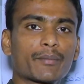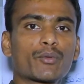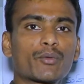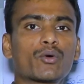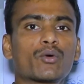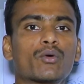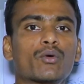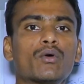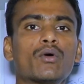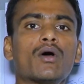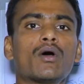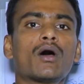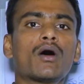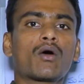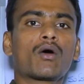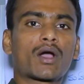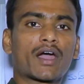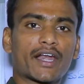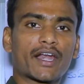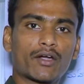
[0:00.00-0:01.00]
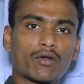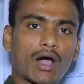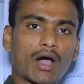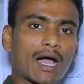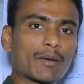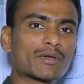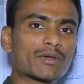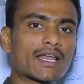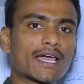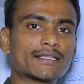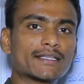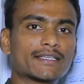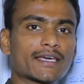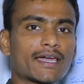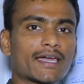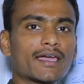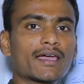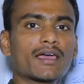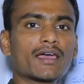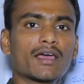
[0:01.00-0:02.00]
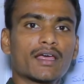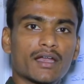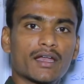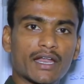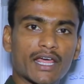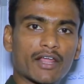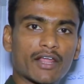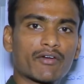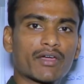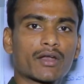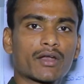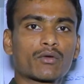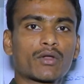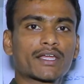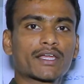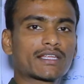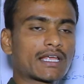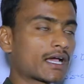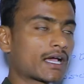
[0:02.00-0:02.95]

రేపు ఒక రెండు హామీలు అయితే నెరవేరున్నాయి